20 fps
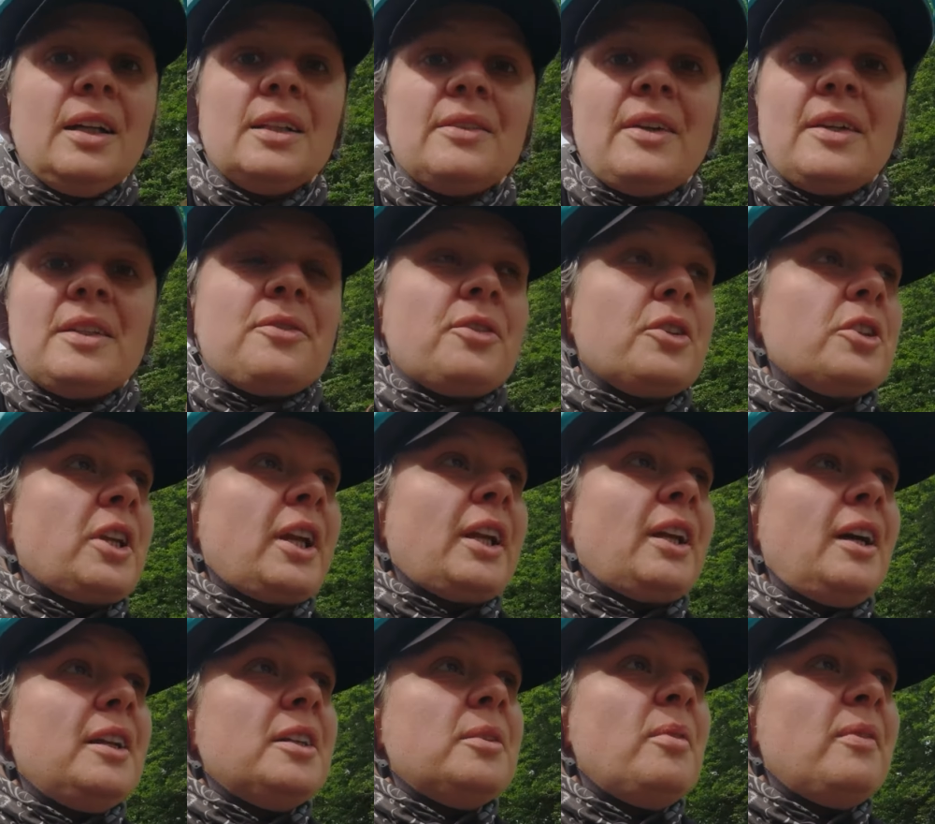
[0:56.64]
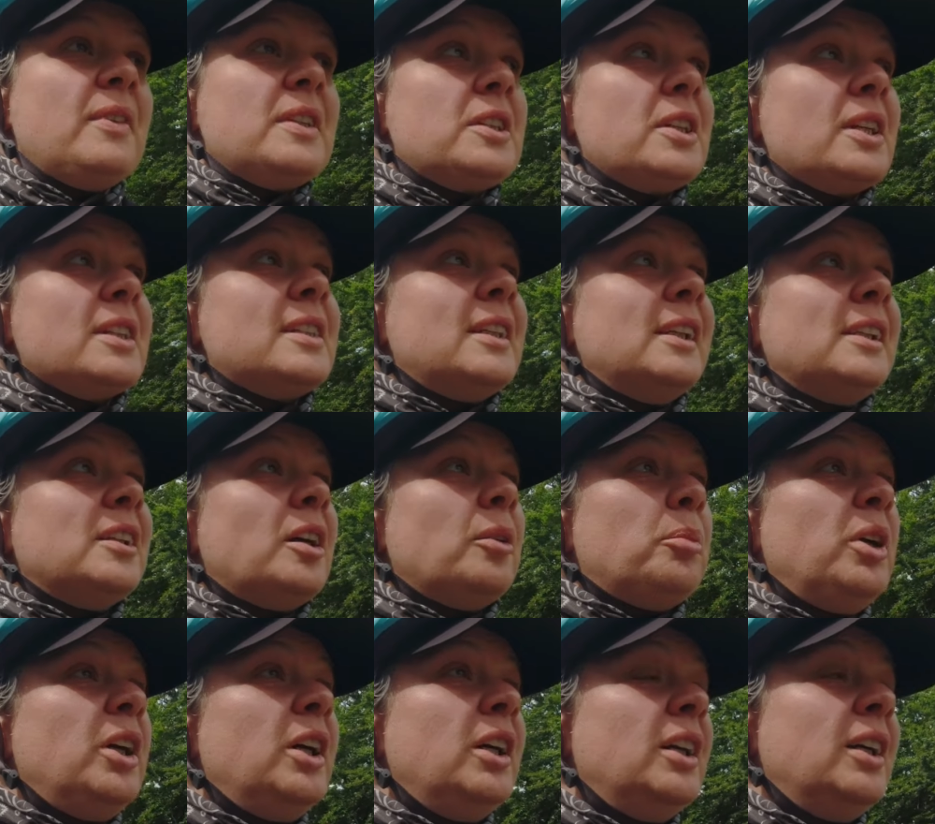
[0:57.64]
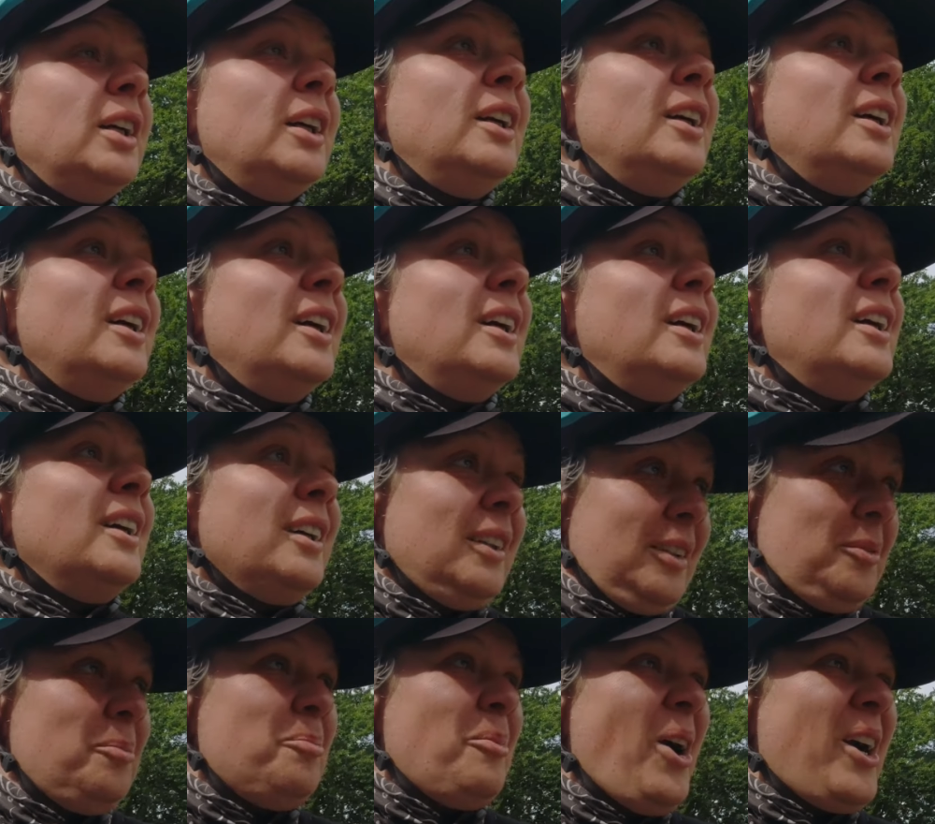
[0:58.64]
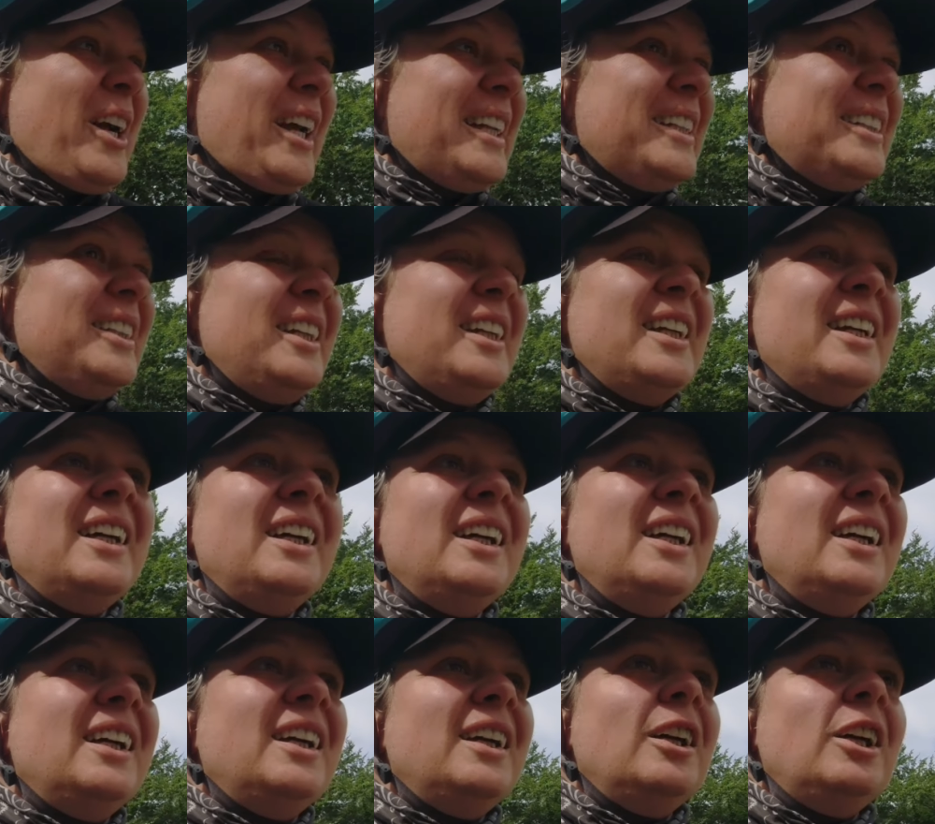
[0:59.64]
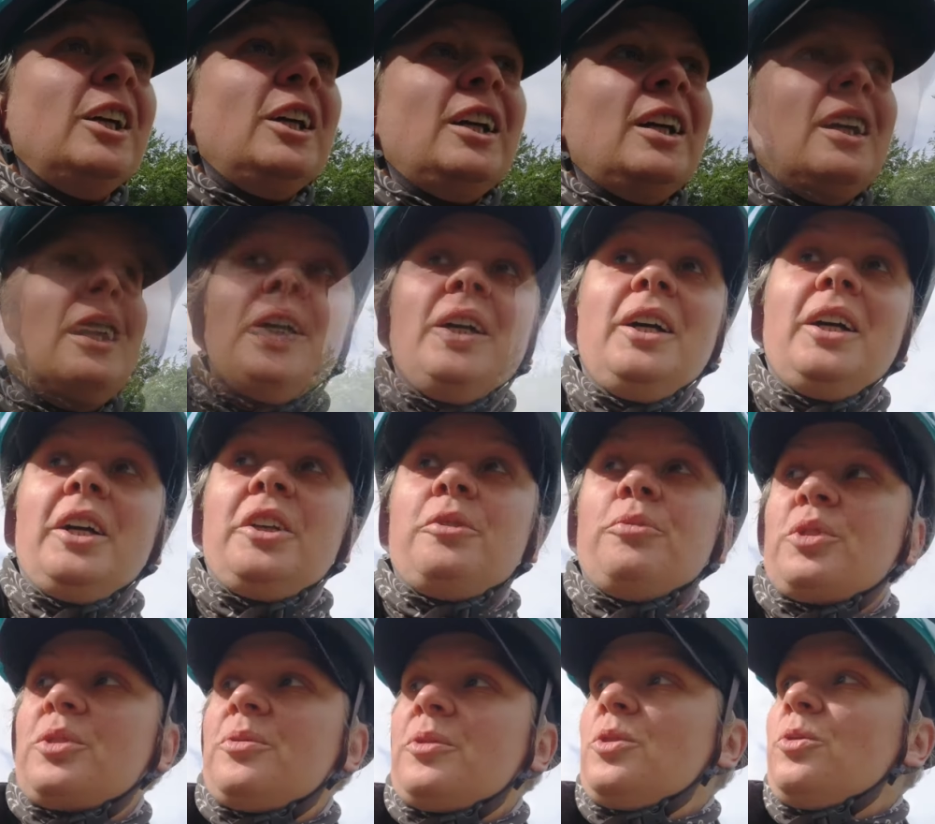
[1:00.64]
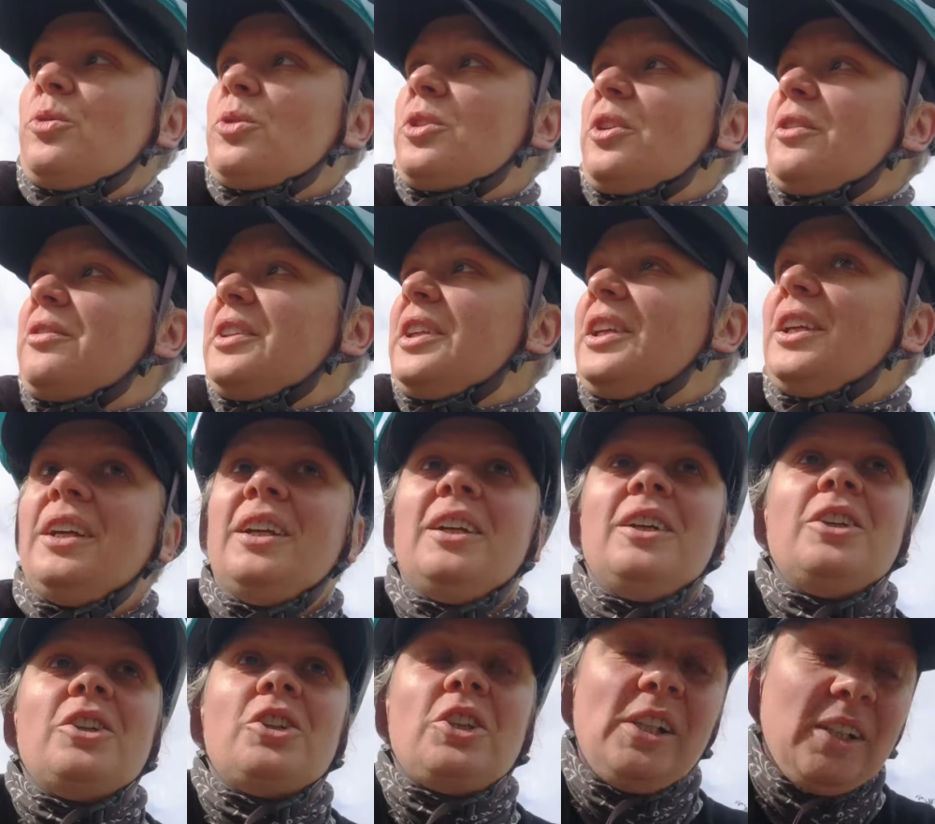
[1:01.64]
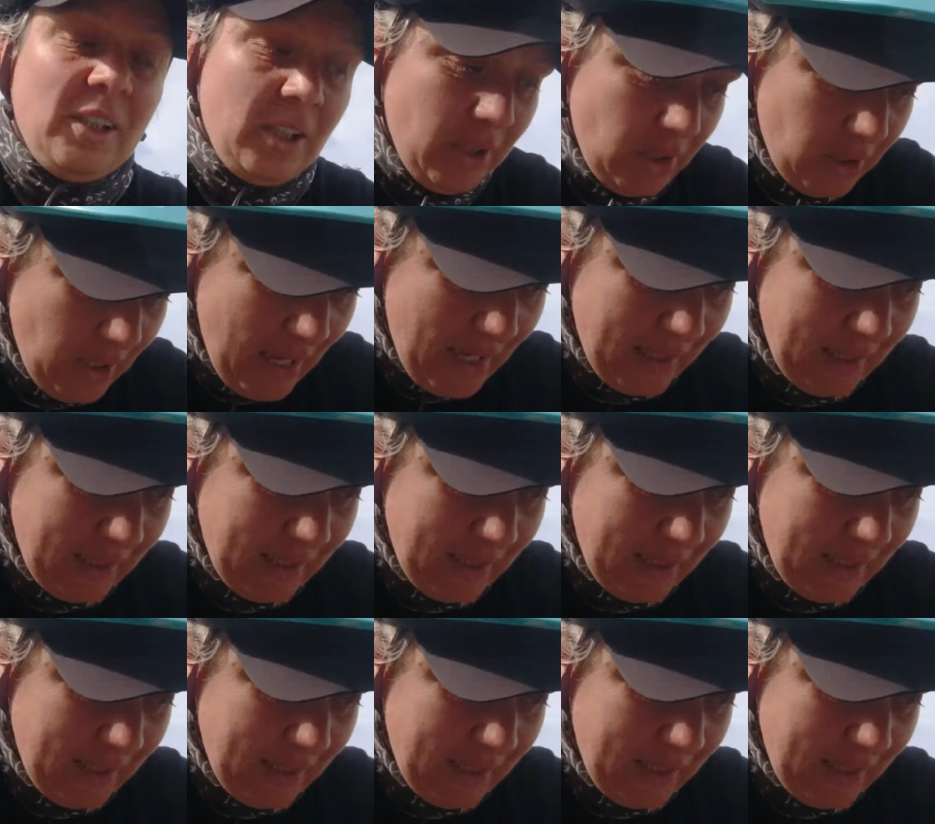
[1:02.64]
Jetzt weiß ich verschreckt gar nicht mehr, was ich erzählt habe. Morgen. Ich muss zwischendurch auf die Schilder